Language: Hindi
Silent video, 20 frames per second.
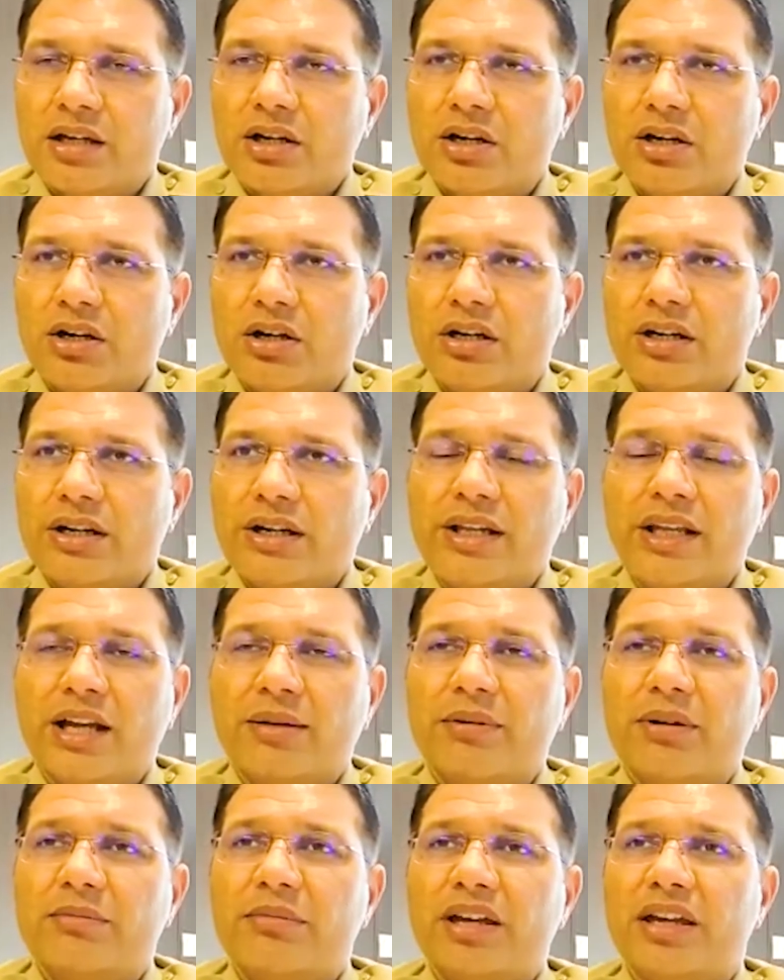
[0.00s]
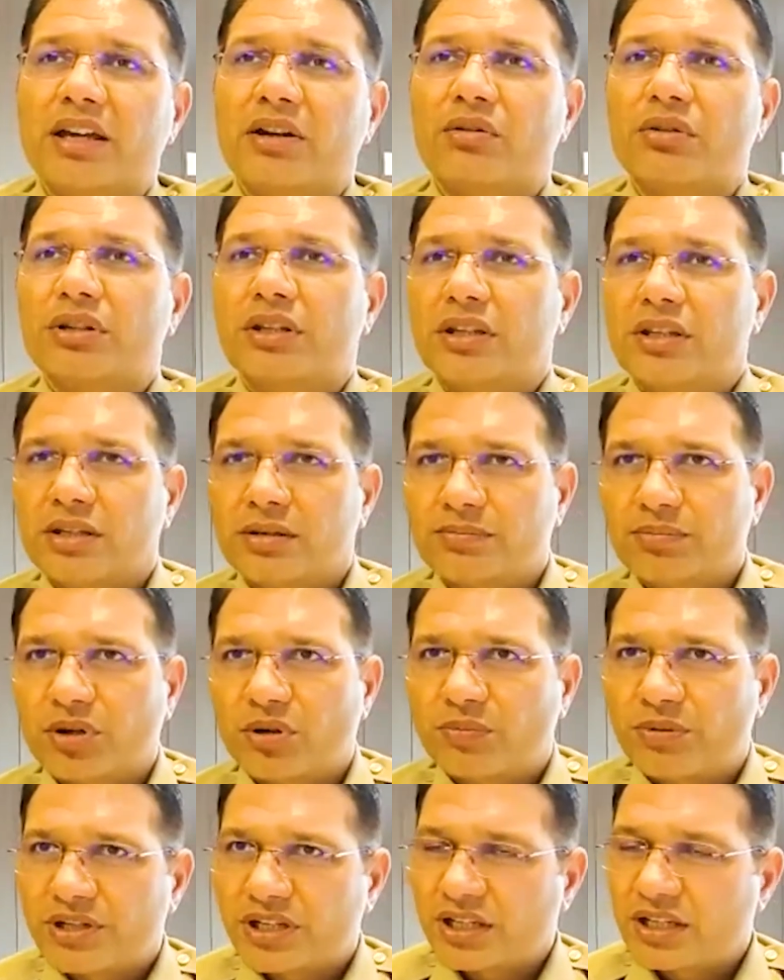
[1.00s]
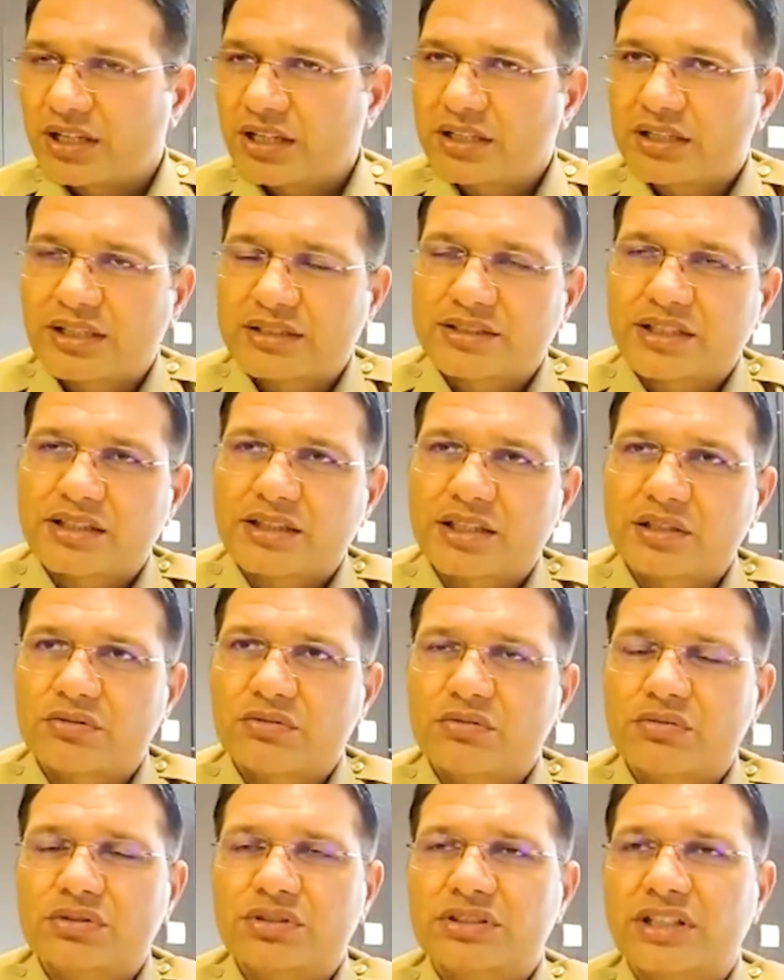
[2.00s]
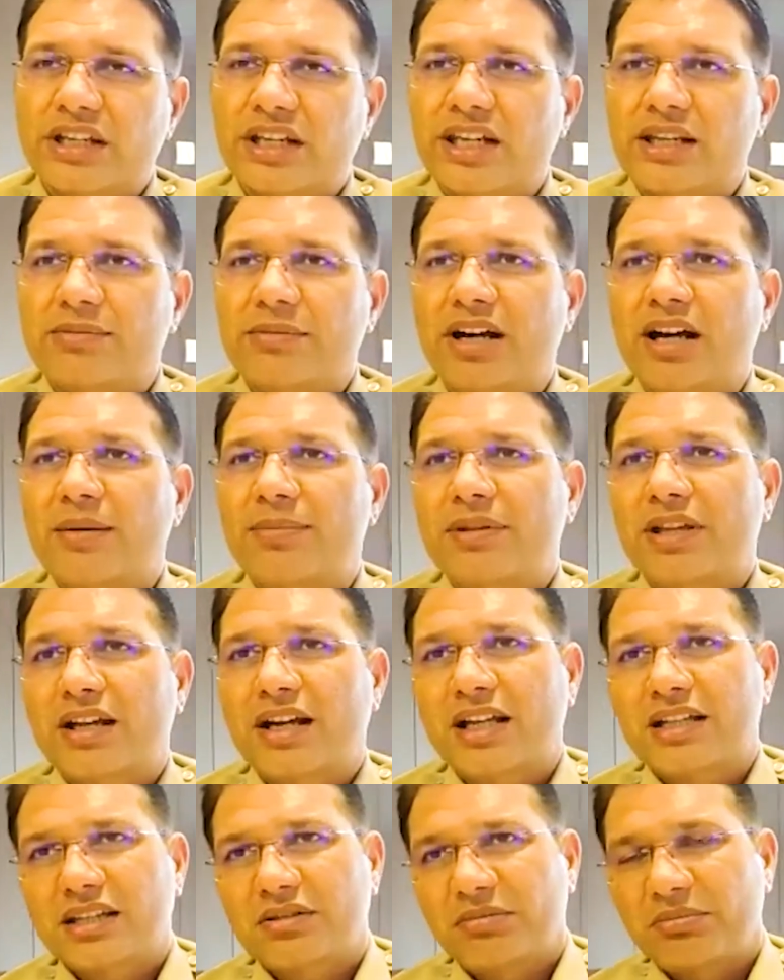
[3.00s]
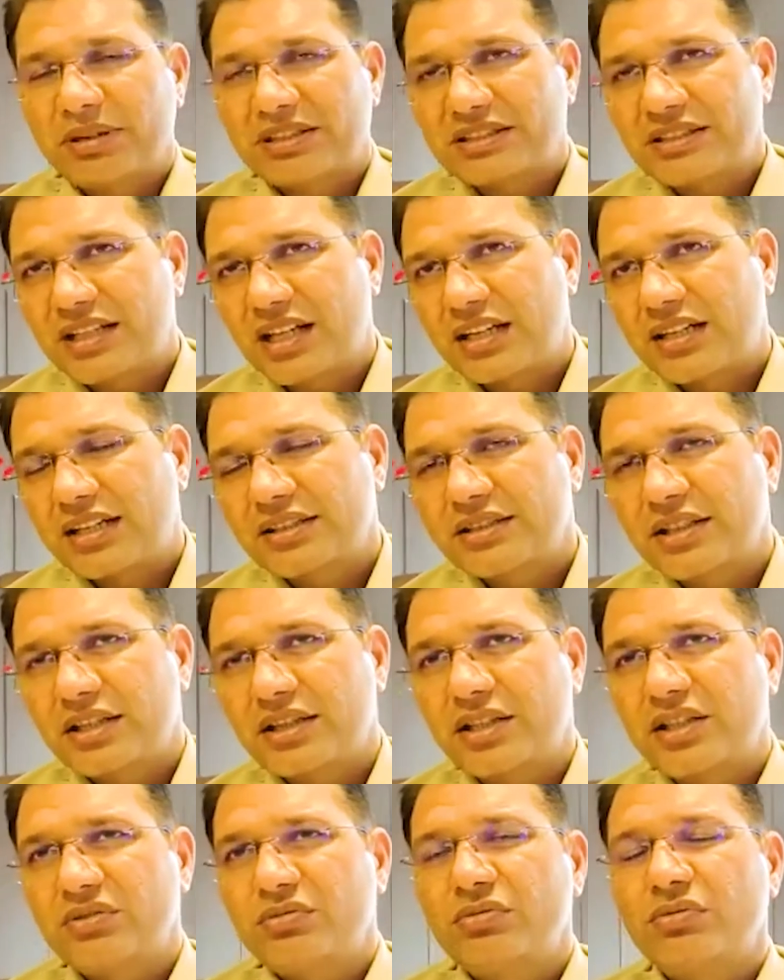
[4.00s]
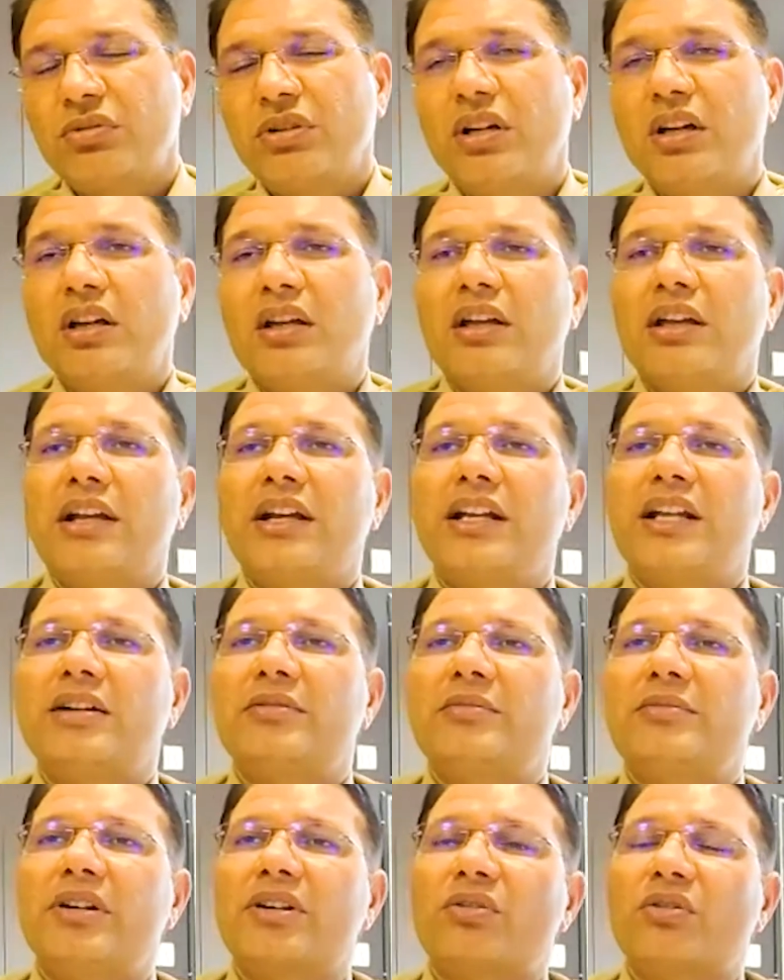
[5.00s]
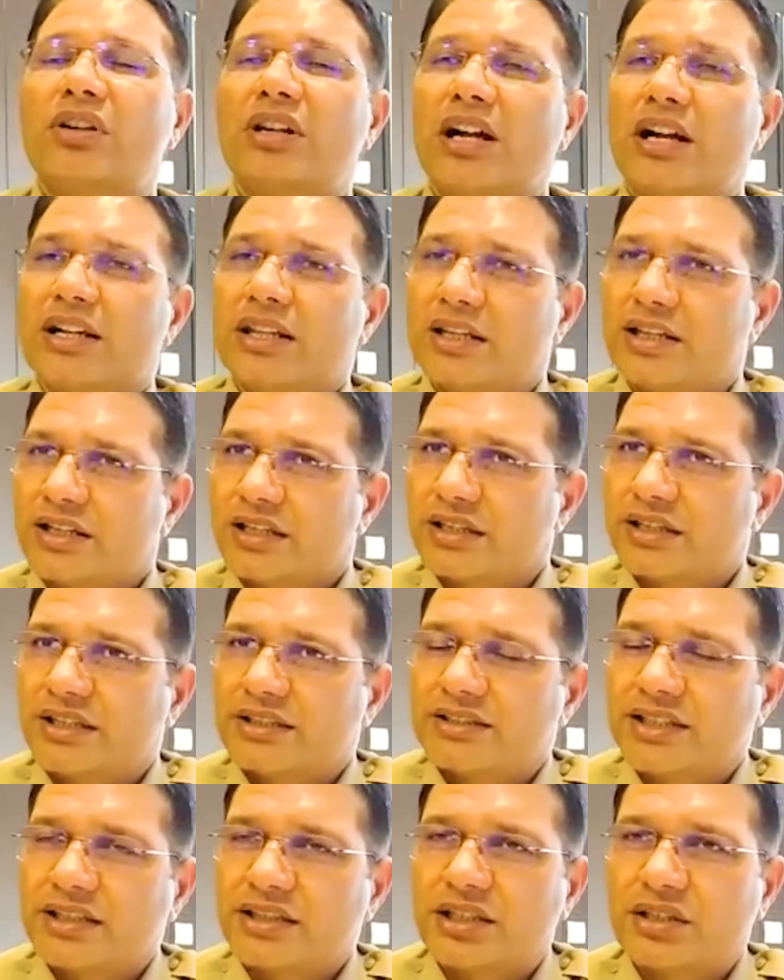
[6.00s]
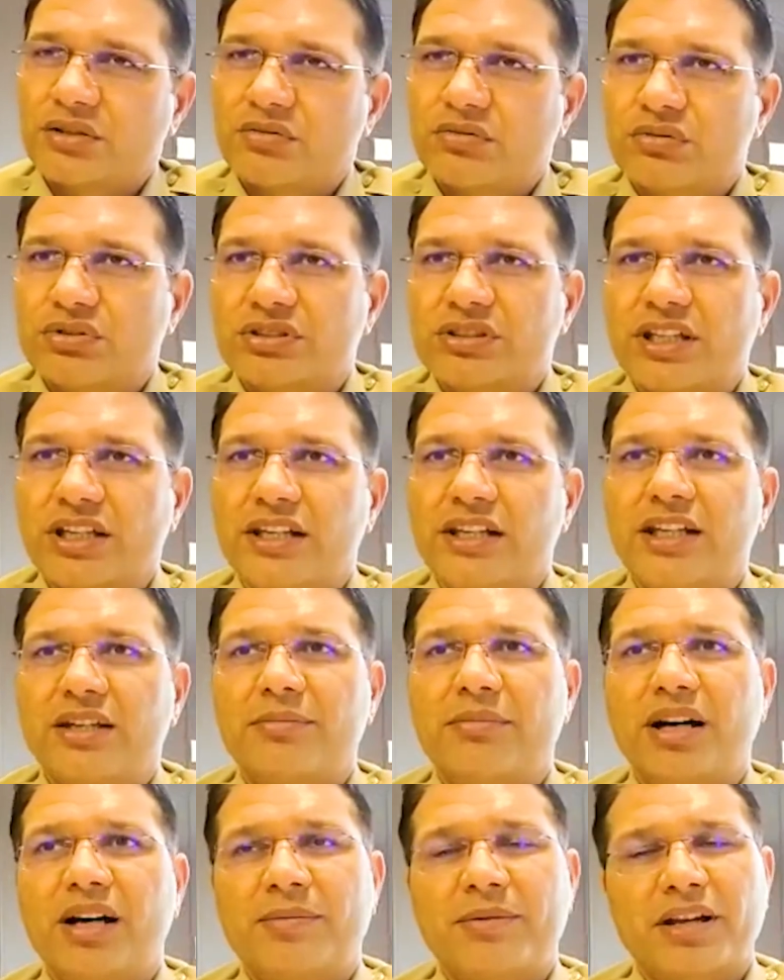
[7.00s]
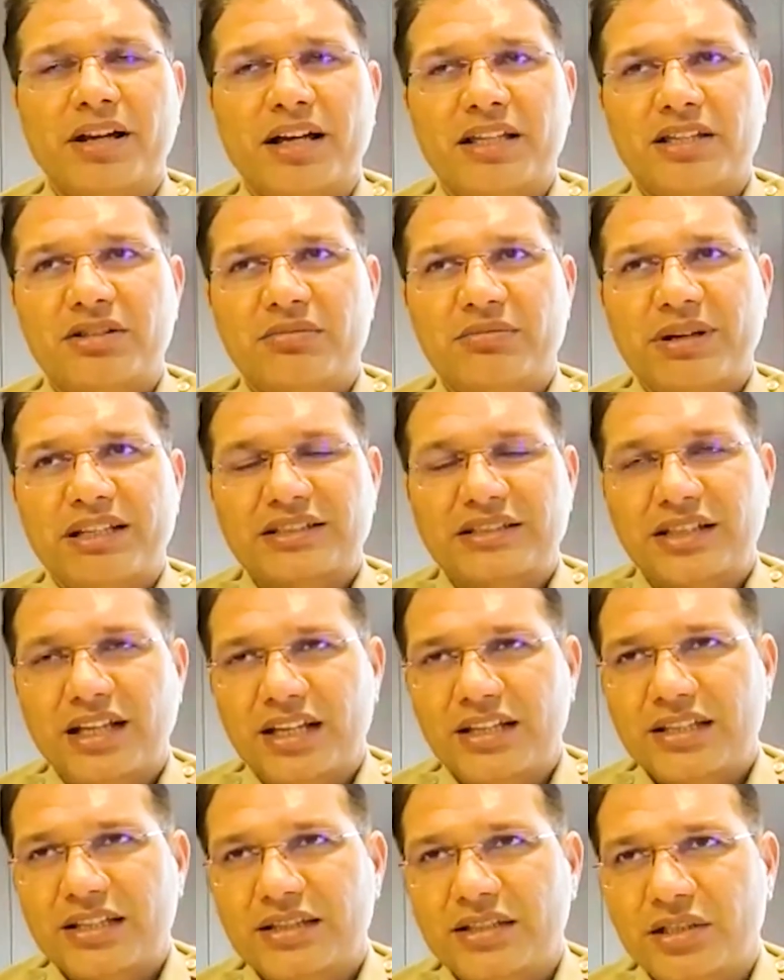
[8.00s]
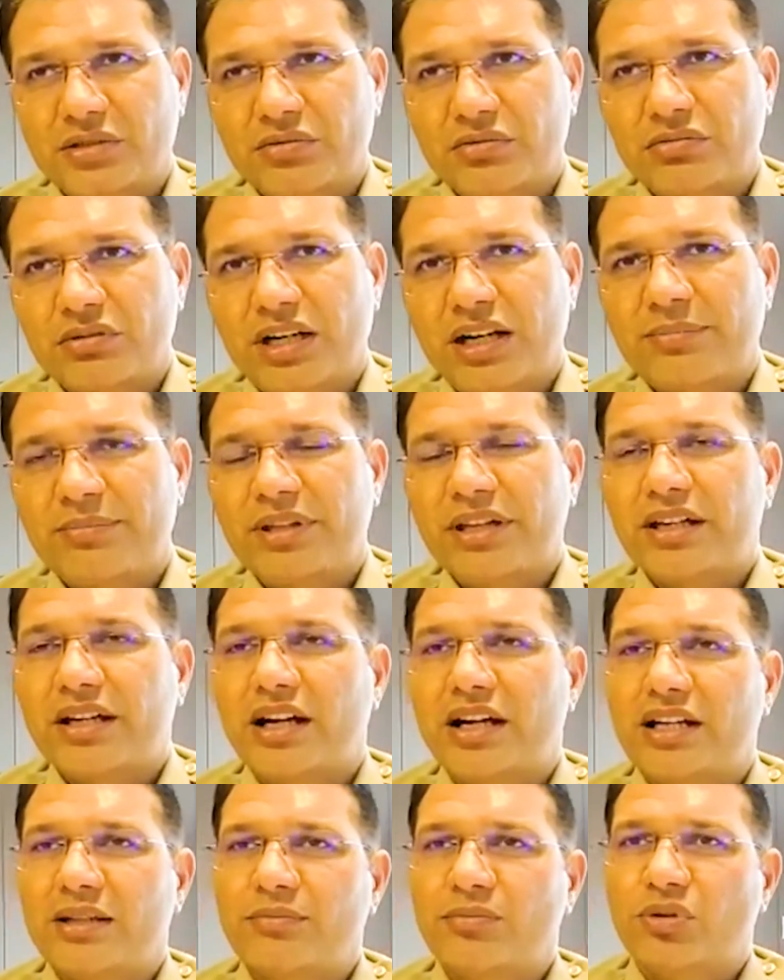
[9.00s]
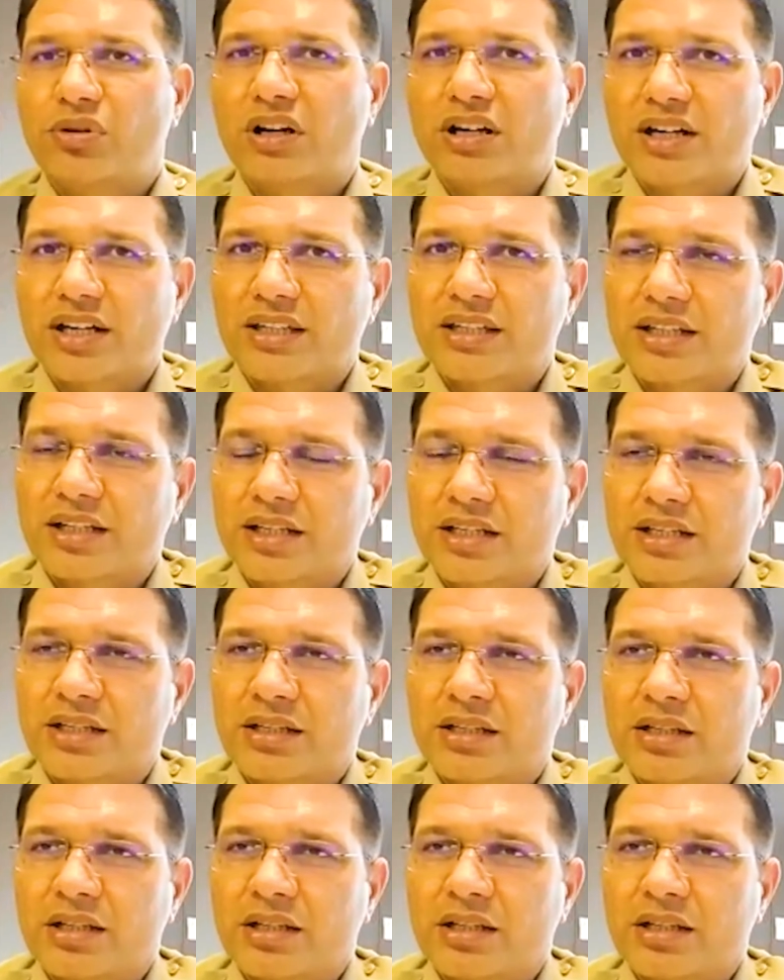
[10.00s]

और इंडिया में मैं कोई प्रॉपर्टी ख़रीदना चाहता हूँ उसके लिए मैं आपके खाते में पैसे डालना चाहता हूँ इंडिया में मैं कोई गाड़ी ख़रीदना चाहता हूँ उसके लिए मैं आपके खाते में पैसे डाल देता हूँ आप मेरी गाड़ी बुक करा देना